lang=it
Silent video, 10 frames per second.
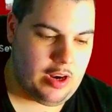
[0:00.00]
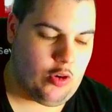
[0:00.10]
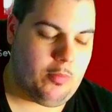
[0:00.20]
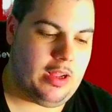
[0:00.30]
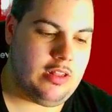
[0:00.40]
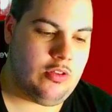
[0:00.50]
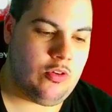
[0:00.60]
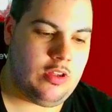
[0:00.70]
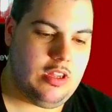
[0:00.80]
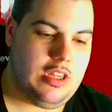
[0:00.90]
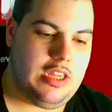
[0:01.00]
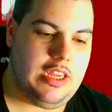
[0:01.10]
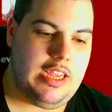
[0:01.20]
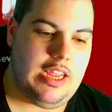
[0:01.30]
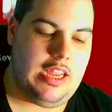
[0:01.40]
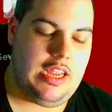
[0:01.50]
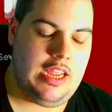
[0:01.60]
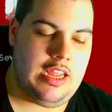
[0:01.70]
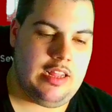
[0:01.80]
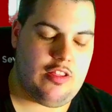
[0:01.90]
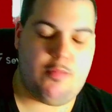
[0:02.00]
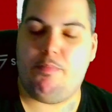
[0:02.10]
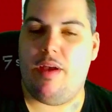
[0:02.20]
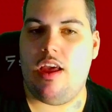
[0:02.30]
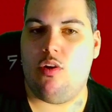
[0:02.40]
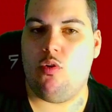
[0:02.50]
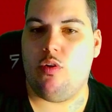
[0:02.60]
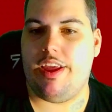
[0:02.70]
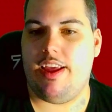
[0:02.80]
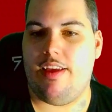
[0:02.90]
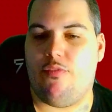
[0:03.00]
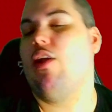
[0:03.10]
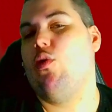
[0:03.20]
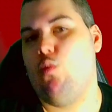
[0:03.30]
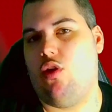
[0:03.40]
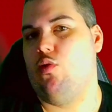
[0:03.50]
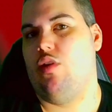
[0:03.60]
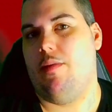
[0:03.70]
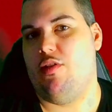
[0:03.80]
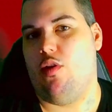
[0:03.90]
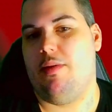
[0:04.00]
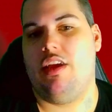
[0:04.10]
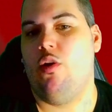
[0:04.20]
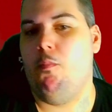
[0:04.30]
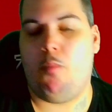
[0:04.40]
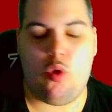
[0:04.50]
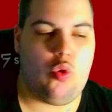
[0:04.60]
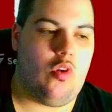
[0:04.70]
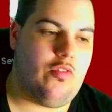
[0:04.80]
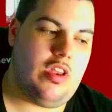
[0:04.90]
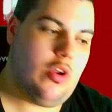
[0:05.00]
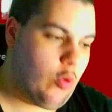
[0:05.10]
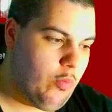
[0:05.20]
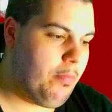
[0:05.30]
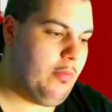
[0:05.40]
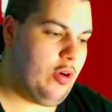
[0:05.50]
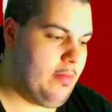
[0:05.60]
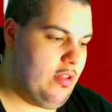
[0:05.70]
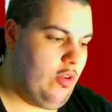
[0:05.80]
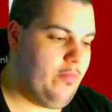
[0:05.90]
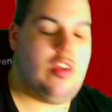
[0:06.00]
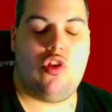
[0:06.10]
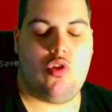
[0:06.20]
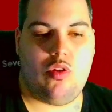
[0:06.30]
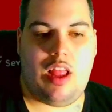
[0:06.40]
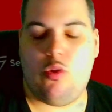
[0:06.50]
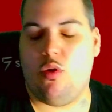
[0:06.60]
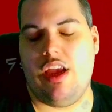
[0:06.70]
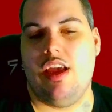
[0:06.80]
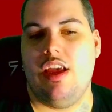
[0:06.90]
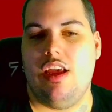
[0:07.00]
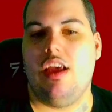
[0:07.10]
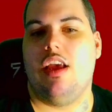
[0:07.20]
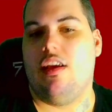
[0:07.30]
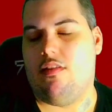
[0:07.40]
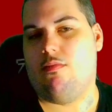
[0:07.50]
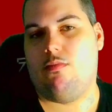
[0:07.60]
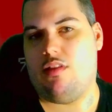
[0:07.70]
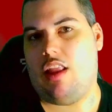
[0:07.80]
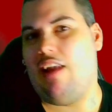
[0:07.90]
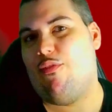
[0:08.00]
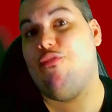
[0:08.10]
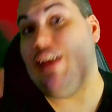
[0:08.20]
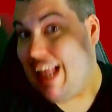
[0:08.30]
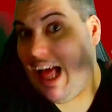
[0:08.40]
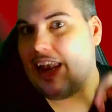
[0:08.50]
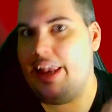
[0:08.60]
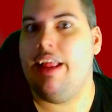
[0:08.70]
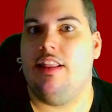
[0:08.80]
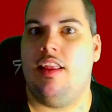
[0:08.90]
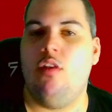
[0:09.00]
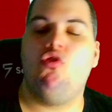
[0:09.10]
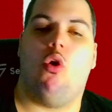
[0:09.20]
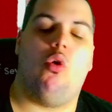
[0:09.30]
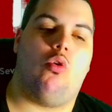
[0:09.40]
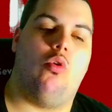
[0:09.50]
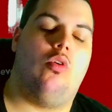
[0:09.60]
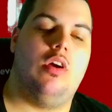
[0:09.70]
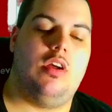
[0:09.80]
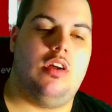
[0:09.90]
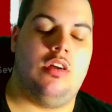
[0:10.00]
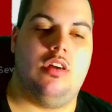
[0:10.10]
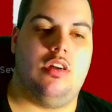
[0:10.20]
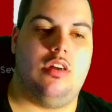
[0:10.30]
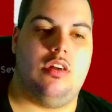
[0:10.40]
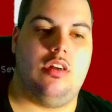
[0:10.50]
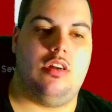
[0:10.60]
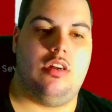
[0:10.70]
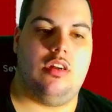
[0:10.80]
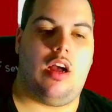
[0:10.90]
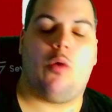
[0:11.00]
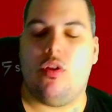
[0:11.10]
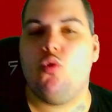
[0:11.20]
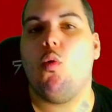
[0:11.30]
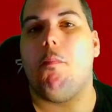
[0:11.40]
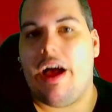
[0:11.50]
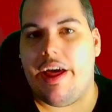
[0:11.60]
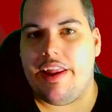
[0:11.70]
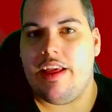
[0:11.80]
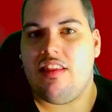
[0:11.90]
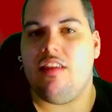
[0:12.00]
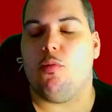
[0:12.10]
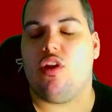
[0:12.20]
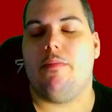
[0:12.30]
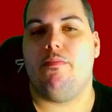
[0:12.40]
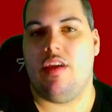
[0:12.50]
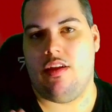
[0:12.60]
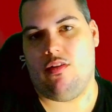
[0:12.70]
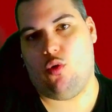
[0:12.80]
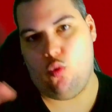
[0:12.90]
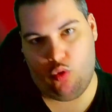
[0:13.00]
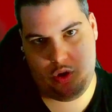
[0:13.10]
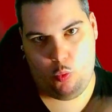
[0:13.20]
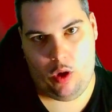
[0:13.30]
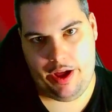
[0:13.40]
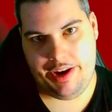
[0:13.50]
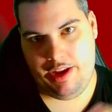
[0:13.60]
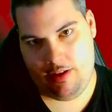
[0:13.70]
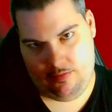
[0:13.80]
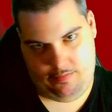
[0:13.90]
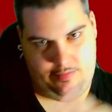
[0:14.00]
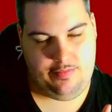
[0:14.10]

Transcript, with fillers: mi raccomando, e spero che fanno un secondo capitolo, perché non possono finire con un primo capitolo, visto, dato che dal finale del gioco, eh, a quanto pare, si potrebbe continuare